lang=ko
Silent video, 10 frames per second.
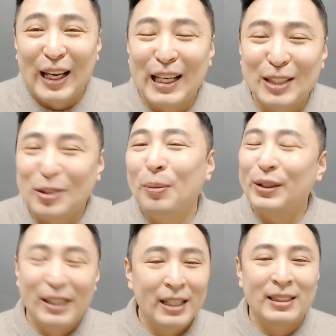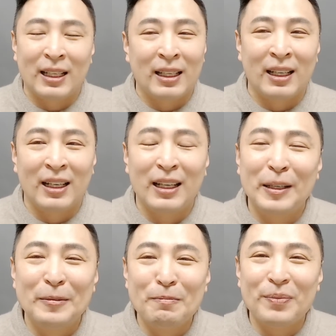개나 져버리래잖아.
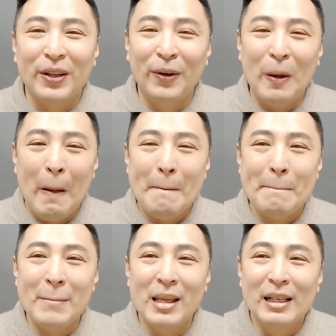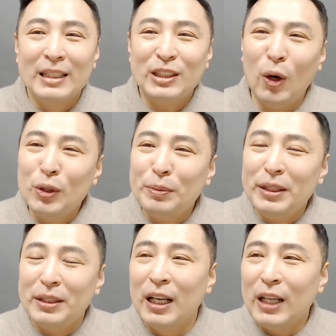어?
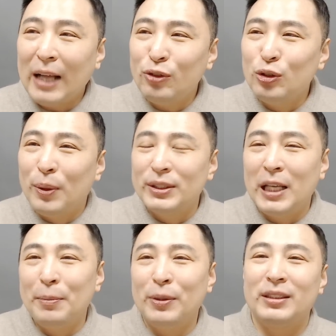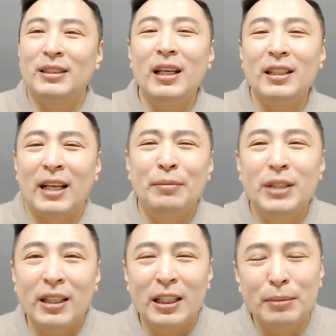처음이 한두 번, 세 번 그게
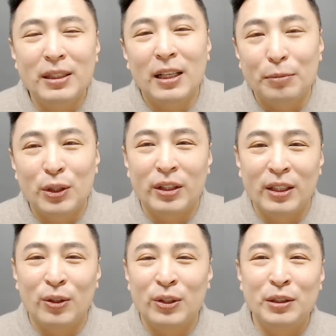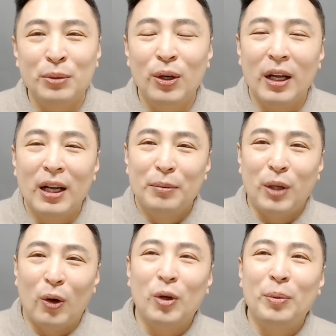굉장히 힘든 감정인 거지 뭐
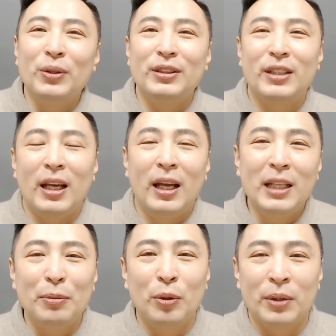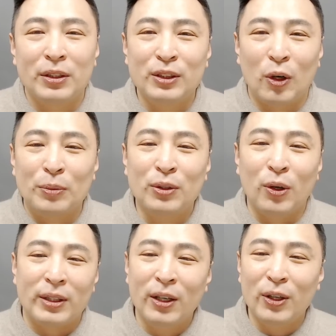여러 번 이렇게 해다 보면은 여러분도
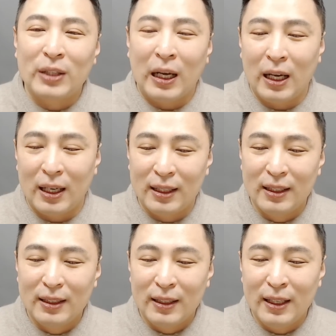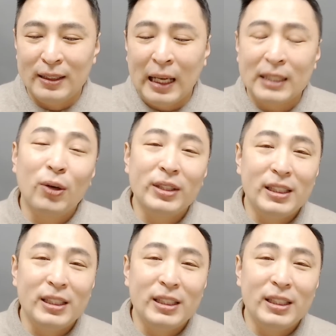어때요? 다 네, 내성이